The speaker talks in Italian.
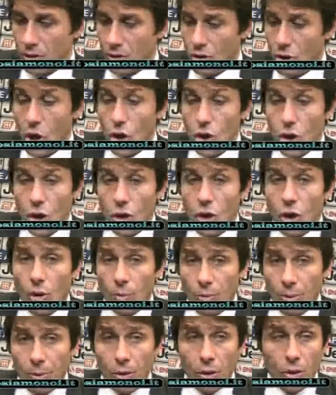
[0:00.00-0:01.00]
No, no, no,
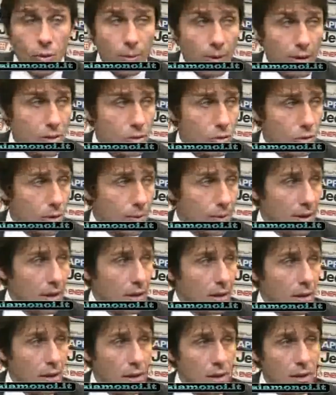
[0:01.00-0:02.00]
mi preoccupa
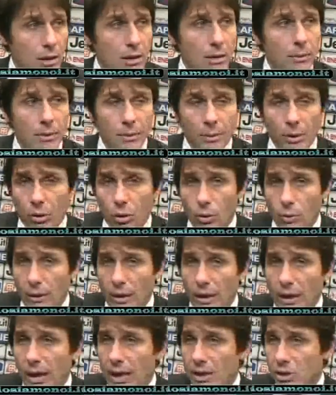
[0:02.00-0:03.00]
assolutamente, mi preoccupa
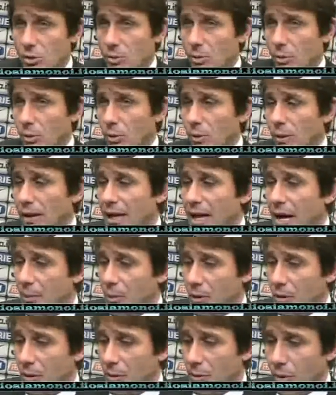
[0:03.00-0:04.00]
la Lazio, mi preoccupa il
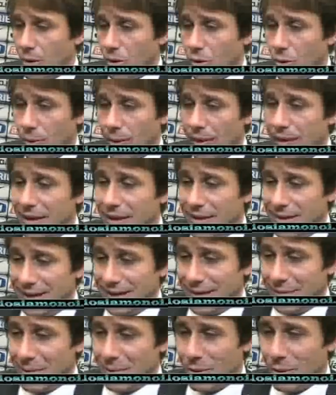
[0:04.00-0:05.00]
Napoli, mi preoccupa
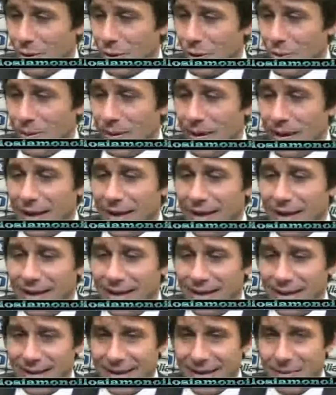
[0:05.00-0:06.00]
l'Inter, mi preoccupa
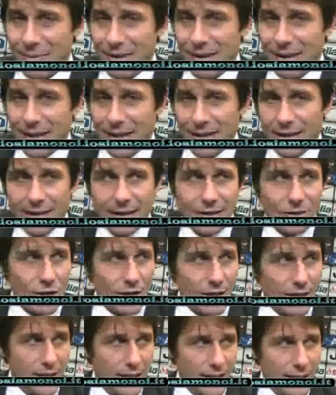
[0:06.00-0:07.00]
il, il Milan,
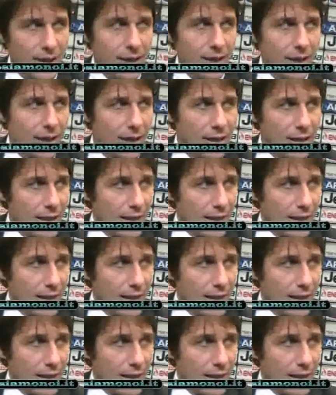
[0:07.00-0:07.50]
cioè,